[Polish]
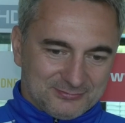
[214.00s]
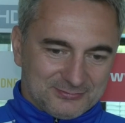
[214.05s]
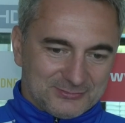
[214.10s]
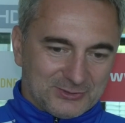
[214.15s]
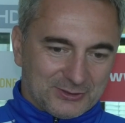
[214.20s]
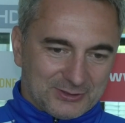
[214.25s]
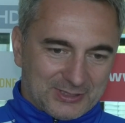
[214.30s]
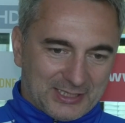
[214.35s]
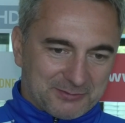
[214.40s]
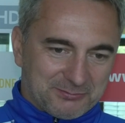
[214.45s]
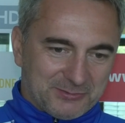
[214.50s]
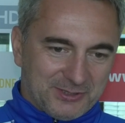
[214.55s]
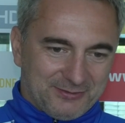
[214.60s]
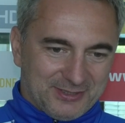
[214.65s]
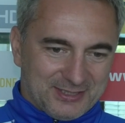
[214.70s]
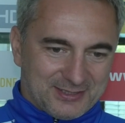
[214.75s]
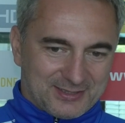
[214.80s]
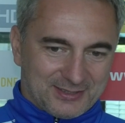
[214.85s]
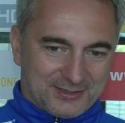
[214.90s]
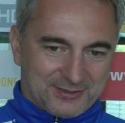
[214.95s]
No tak mniej
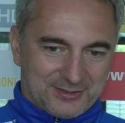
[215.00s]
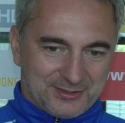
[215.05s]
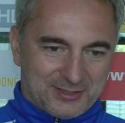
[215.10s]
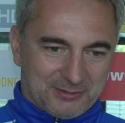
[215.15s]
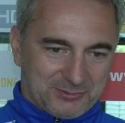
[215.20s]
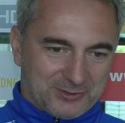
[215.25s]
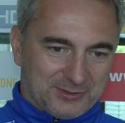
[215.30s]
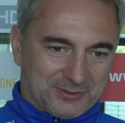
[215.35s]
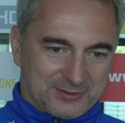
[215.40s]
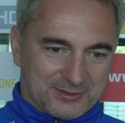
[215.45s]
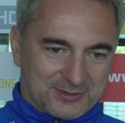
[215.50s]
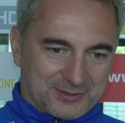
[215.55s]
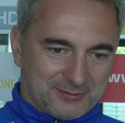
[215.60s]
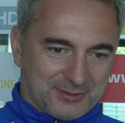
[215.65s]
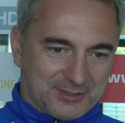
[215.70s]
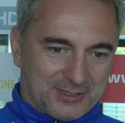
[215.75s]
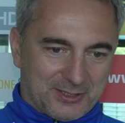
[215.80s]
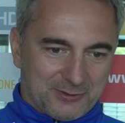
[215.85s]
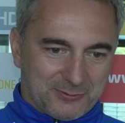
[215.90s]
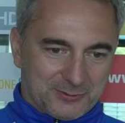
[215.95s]
więcej gdzieś tam się to się
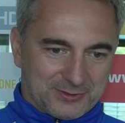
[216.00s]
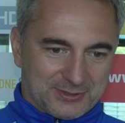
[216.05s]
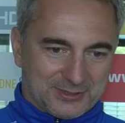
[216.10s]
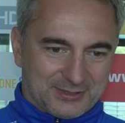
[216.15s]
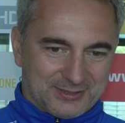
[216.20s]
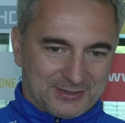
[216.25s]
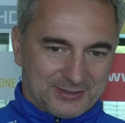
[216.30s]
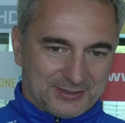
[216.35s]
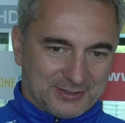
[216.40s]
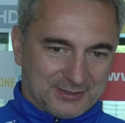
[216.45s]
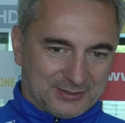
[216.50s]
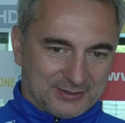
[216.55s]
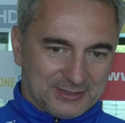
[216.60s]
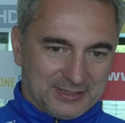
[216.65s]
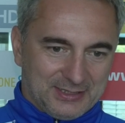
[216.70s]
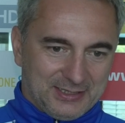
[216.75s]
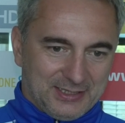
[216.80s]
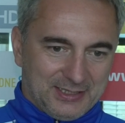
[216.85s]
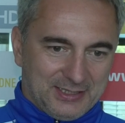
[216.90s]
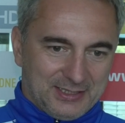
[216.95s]
składało, że, że
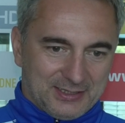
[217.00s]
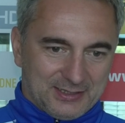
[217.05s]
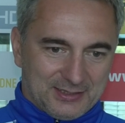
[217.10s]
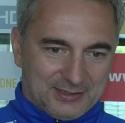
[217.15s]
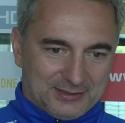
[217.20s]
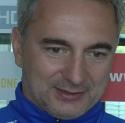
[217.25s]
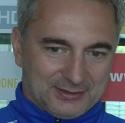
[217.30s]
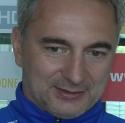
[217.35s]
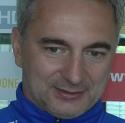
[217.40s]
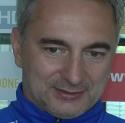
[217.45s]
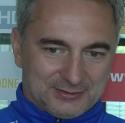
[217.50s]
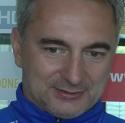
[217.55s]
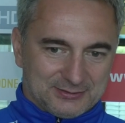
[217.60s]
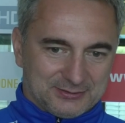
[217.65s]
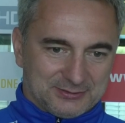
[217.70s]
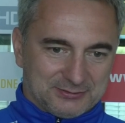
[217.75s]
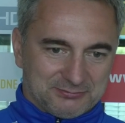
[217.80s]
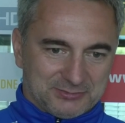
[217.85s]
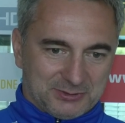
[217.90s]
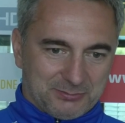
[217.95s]

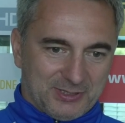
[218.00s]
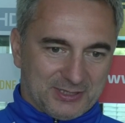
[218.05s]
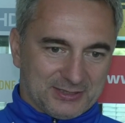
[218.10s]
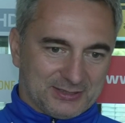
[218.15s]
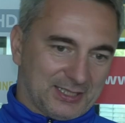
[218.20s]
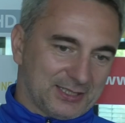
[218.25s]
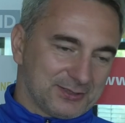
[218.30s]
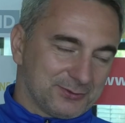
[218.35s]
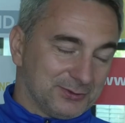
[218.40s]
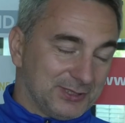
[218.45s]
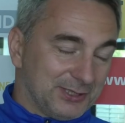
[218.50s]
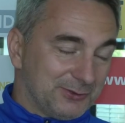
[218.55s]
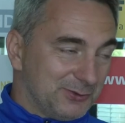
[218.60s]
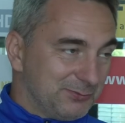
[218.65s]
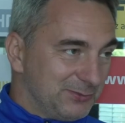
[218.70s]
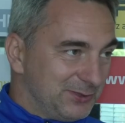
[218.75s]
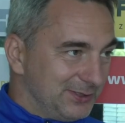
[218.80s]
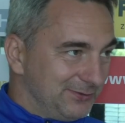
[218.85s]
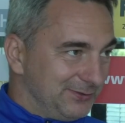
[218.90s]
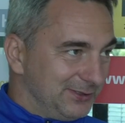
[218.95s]
chyba z raz
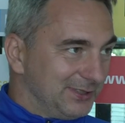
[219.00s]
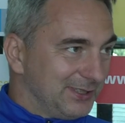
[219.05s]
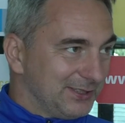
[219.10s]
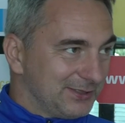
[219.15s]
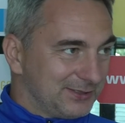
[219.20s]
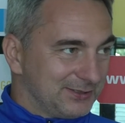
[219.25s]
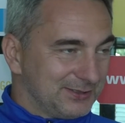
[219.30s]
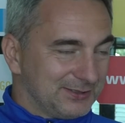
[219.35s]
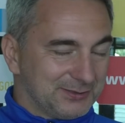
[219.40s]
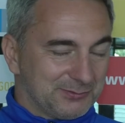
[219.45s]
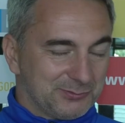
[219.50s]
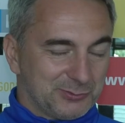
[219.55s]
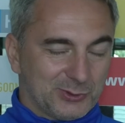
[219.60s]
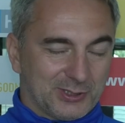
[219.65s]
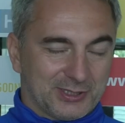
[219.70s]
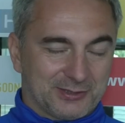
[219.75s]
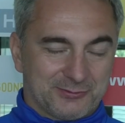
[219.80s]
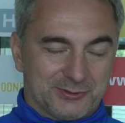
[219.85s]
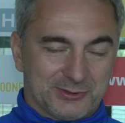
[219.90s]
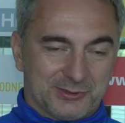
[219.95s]
udało mi się wygrać
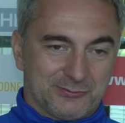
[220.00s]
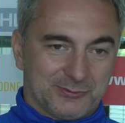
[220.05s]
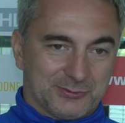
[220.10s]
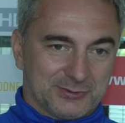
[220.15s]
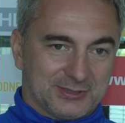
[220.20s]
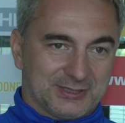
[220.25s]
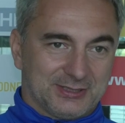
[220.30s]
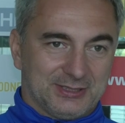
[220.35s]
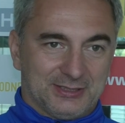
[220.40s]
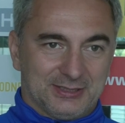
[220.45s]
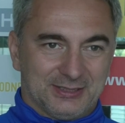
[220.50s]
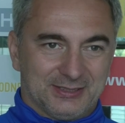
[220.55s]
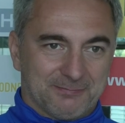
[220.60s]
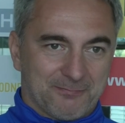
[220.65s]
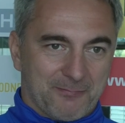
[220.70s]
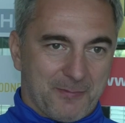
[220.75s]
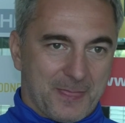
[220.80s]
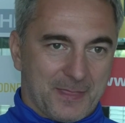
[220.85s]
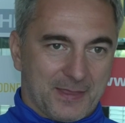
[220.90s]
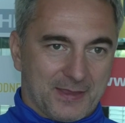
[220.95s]
Puchar Wojewódzki szóstki,
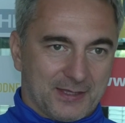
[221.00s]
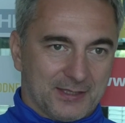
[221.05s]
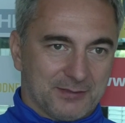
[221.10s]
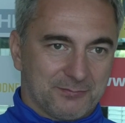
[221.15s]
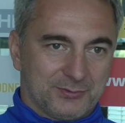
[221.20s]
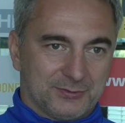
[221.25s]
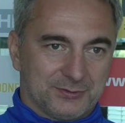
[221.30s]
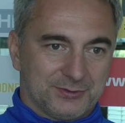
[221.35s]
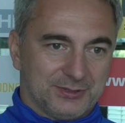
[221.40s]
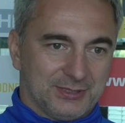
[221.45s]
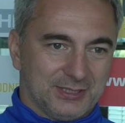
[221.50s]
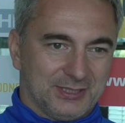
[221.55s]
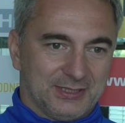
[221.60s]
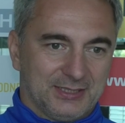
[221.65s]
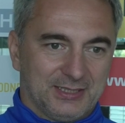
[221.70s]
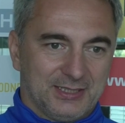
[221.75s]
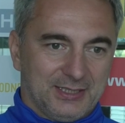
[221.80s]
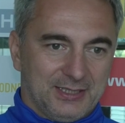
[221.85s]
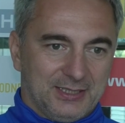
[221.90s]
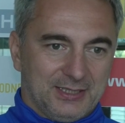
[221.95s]

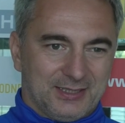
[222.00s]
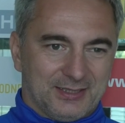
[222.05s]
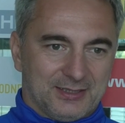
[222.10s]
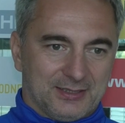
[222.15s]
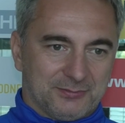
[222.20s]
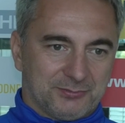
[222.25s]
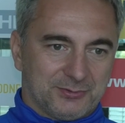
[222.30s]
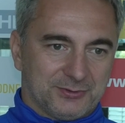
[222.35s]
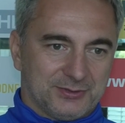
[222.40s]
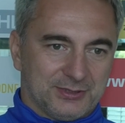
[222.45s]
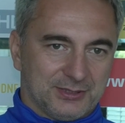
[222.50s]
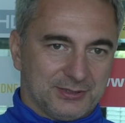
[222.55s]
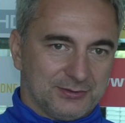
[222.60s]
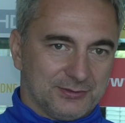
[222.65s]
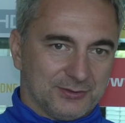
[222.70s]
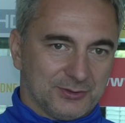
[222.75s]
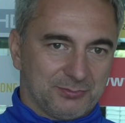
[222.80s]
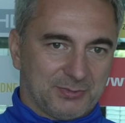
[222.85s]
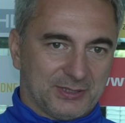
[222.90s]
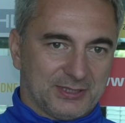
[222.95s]
później, e, później
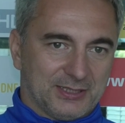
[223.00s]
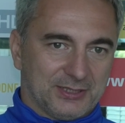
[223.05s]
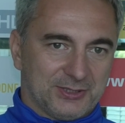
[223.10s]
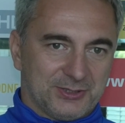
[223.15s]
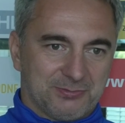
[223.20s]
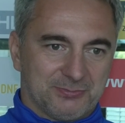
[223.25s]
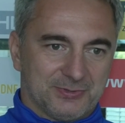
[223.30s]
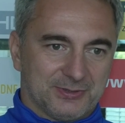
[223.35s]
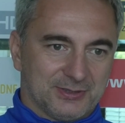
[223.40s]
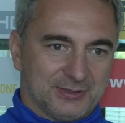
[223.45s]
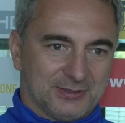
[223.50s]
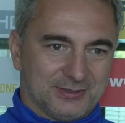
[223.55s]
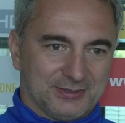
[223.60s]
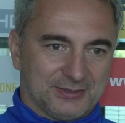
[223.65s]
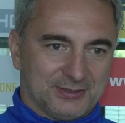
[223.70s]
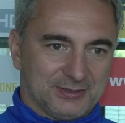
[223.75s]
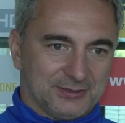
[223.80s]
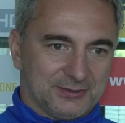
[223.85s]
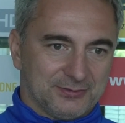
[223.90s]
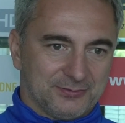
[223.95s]
odpadaliśmy
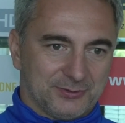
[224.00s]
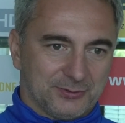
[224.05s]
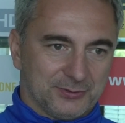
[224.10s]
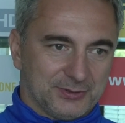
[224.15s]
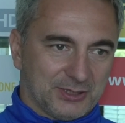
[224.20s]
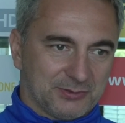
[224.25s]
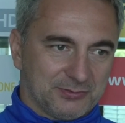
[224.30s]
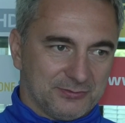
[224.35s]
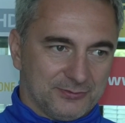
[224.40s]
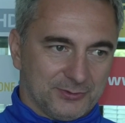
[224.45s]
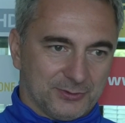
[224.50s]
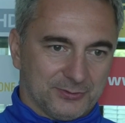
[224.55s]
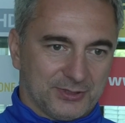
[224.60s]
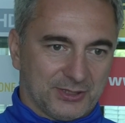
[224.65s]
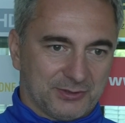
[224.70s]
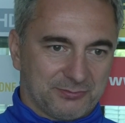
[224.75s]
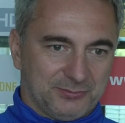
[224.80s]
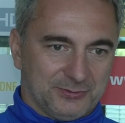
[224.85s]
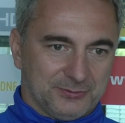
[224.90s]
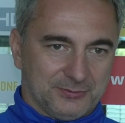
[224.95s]
w, w
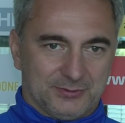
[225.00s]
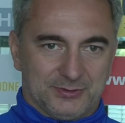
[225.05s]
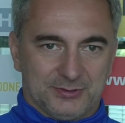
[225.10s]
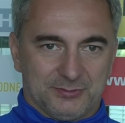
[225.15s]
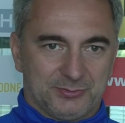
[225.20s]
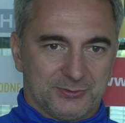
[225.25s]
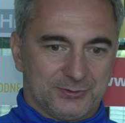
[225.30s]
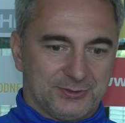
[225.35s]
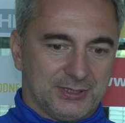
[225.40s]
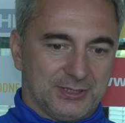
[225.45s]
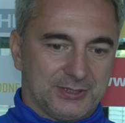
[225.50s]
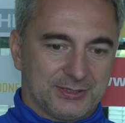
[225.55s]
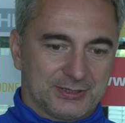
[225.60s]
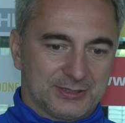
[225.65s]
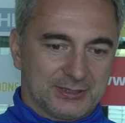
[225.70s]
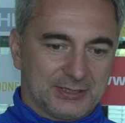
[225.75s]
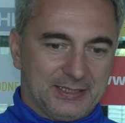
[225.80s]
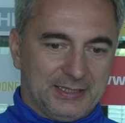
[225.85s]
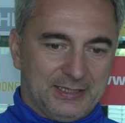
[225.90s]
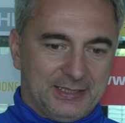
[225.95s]
rundach e,
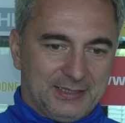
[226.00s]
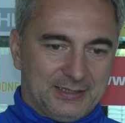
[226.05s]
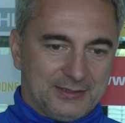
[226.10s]
późniejszych.